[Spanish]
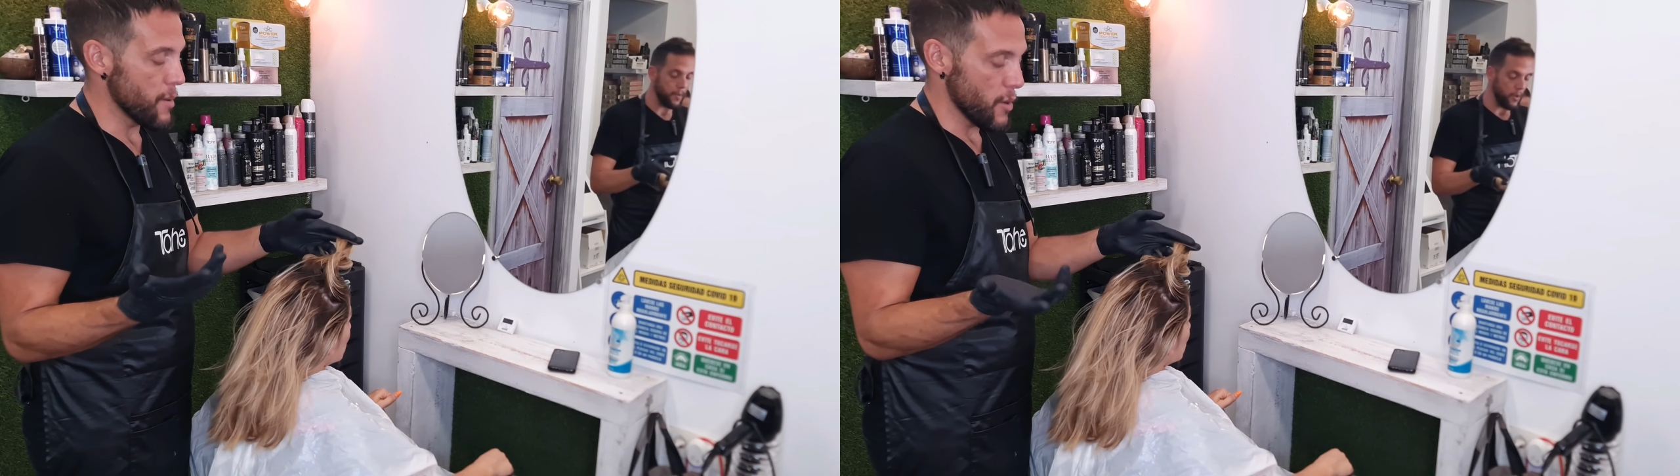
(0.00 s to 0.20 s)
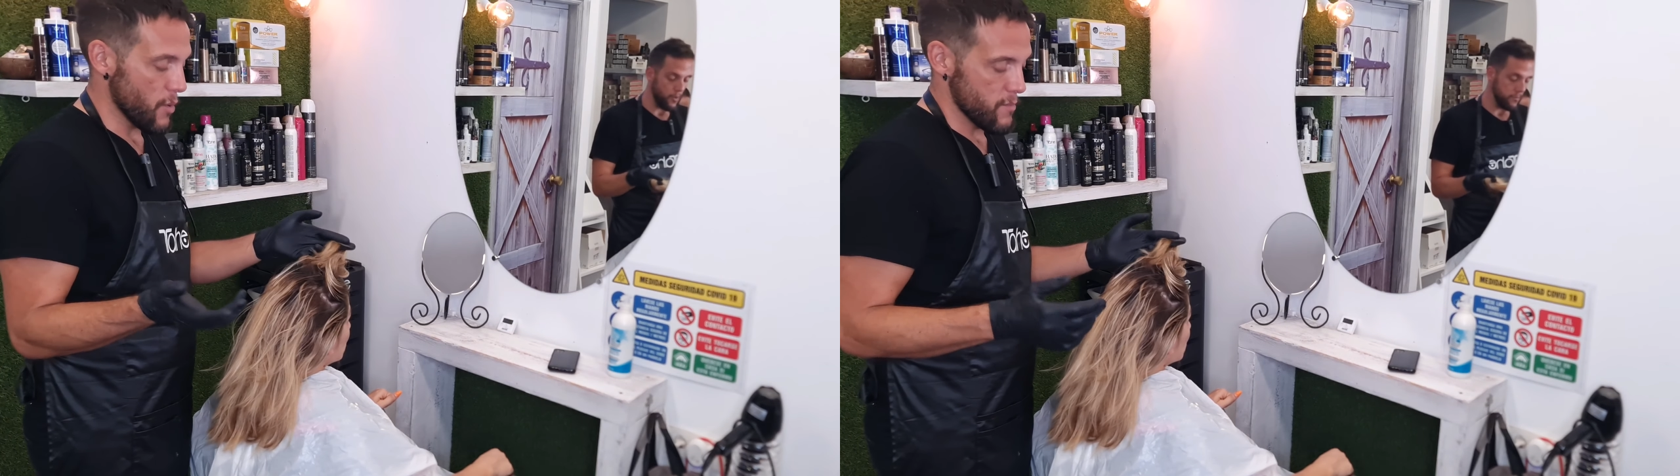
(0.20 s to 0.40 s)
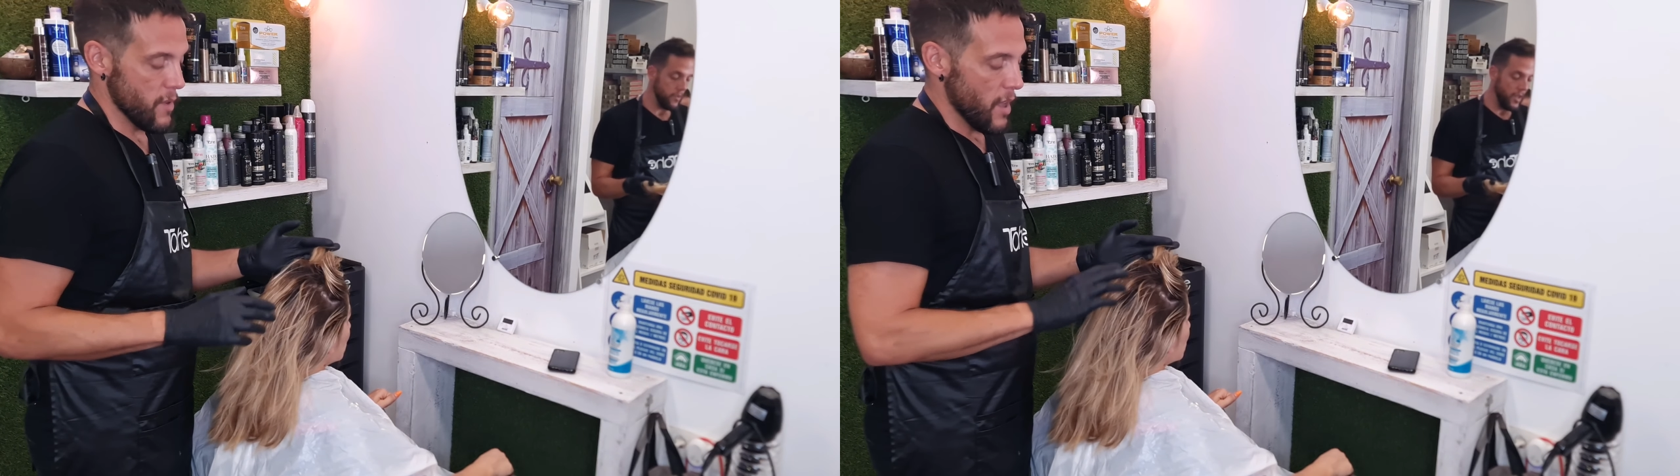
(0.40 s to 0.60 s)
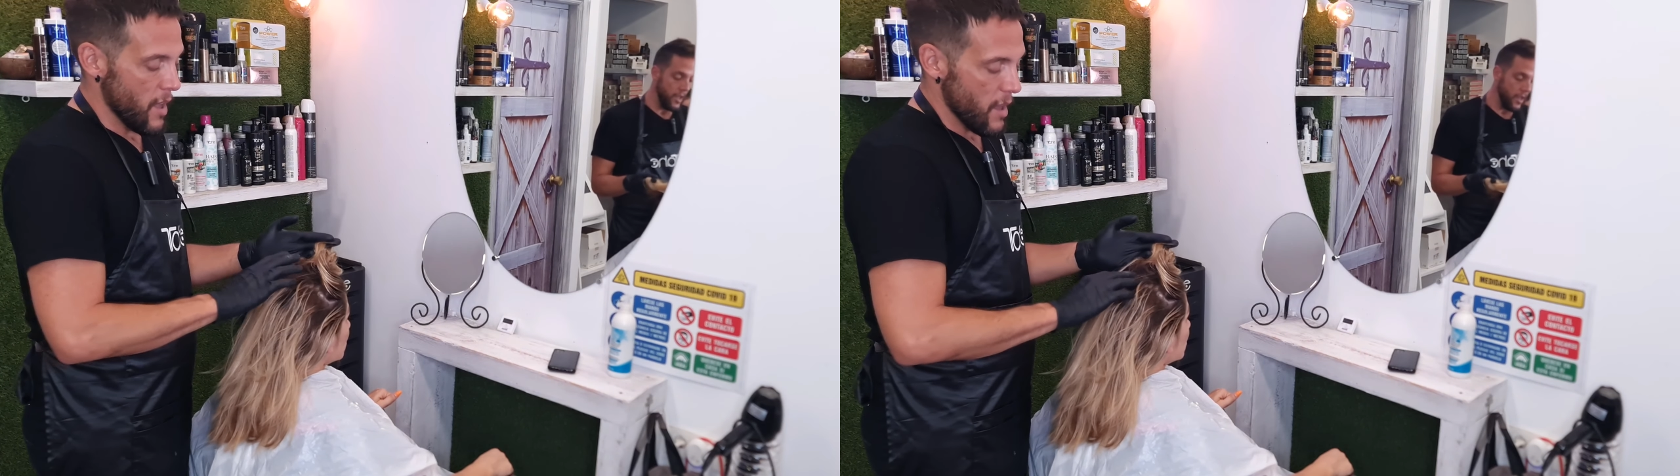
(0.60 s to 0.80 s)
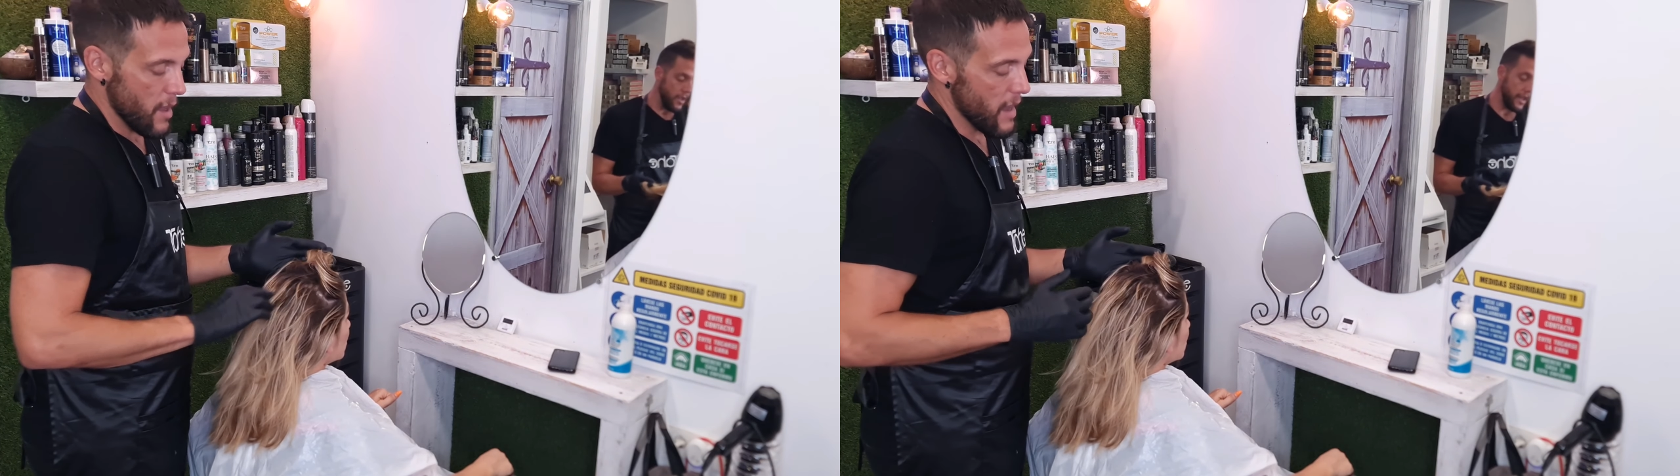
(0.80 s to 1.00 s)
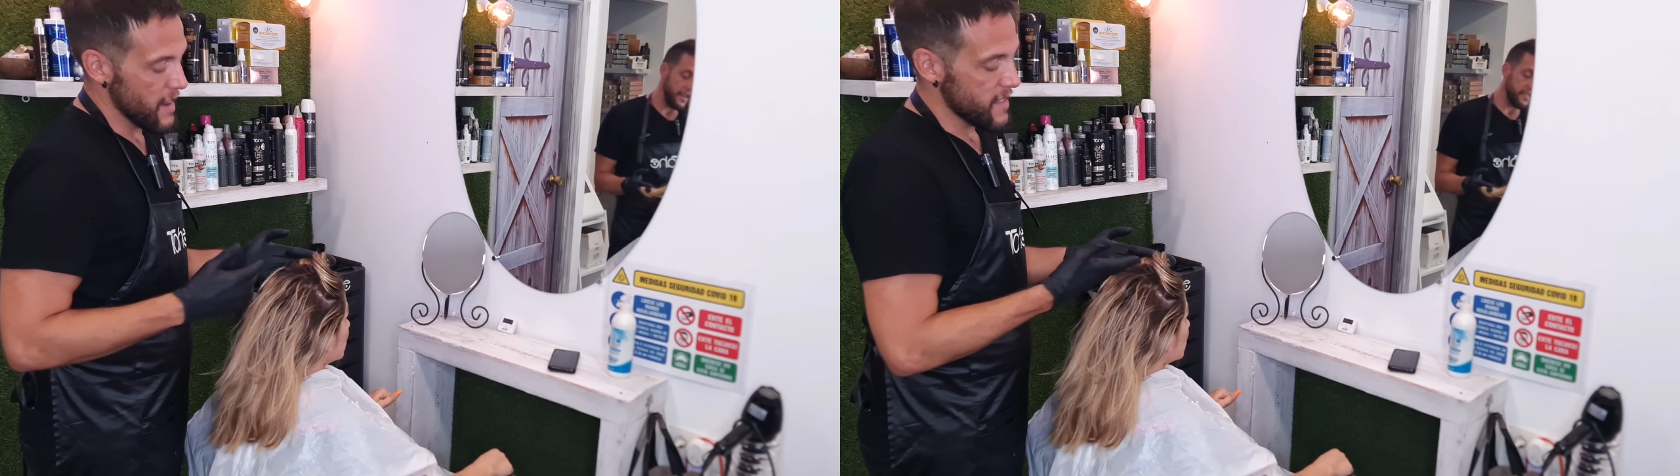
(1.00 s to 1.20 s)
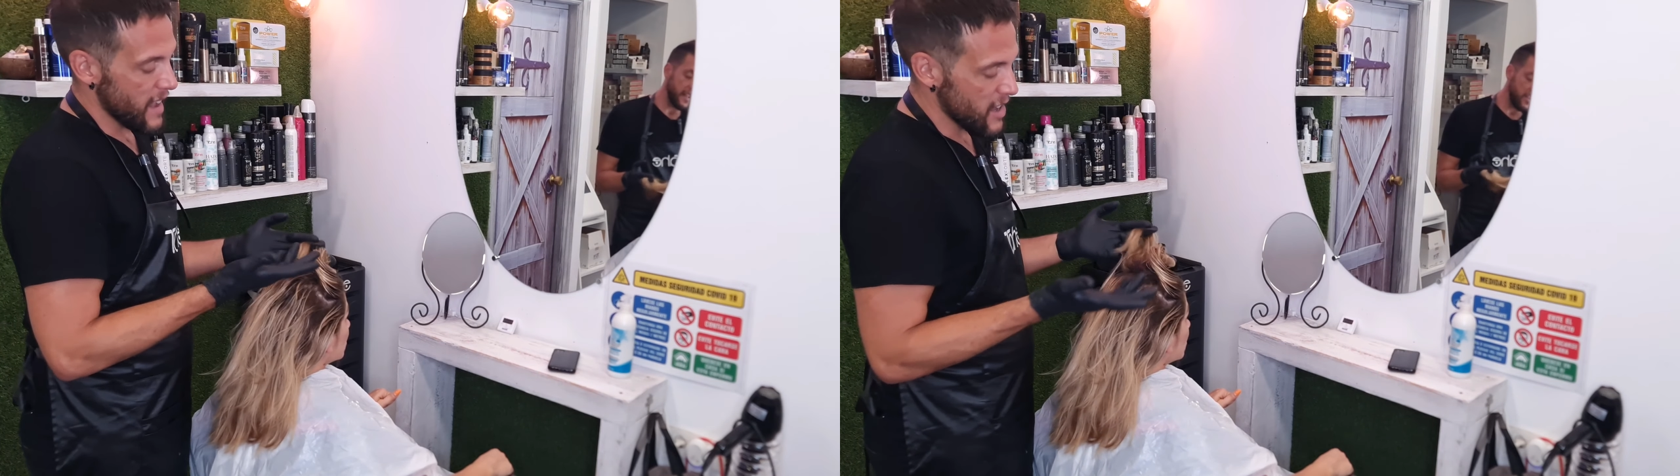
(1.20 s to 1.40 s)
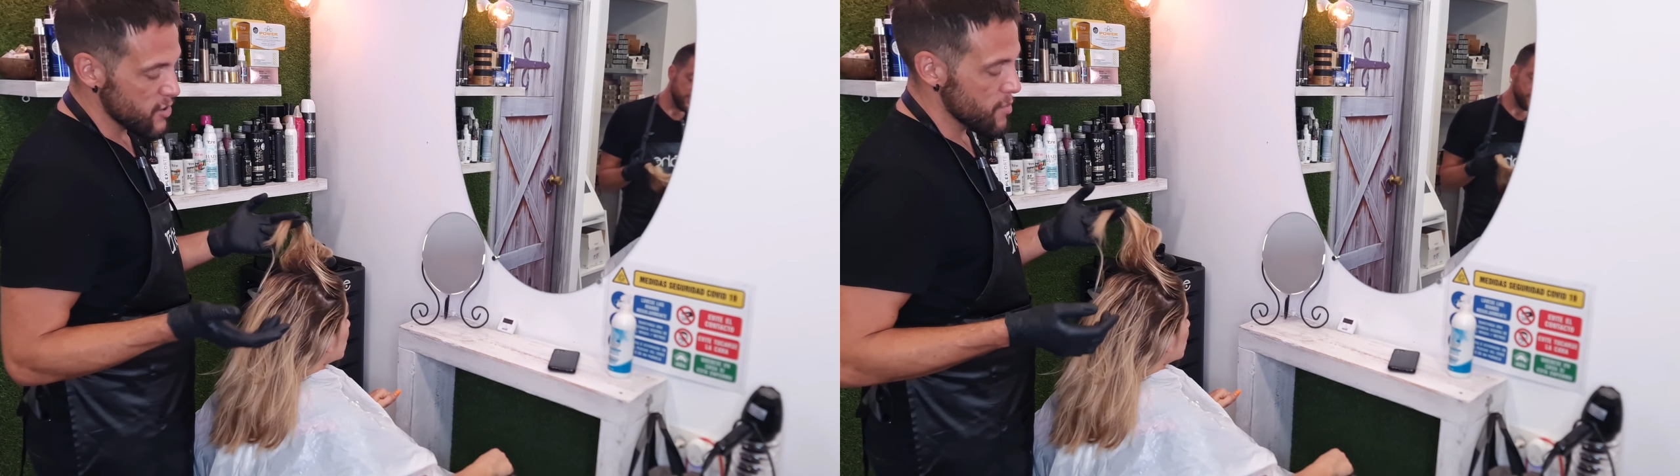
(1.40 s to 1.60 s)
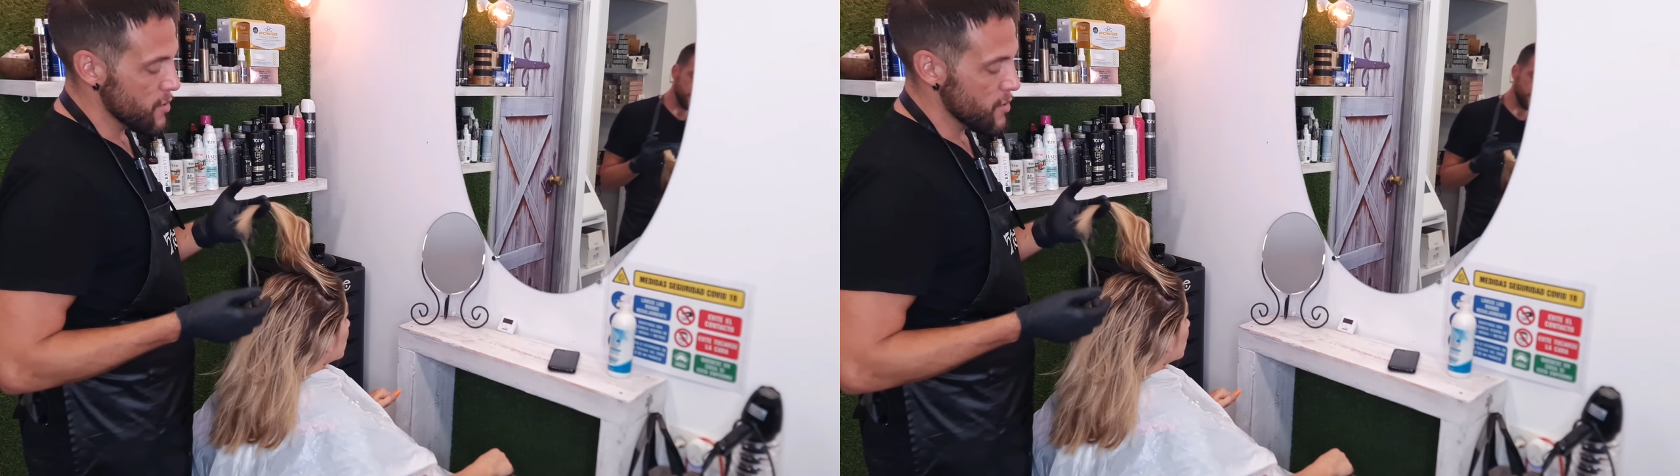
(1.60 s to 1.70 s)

pero en este caso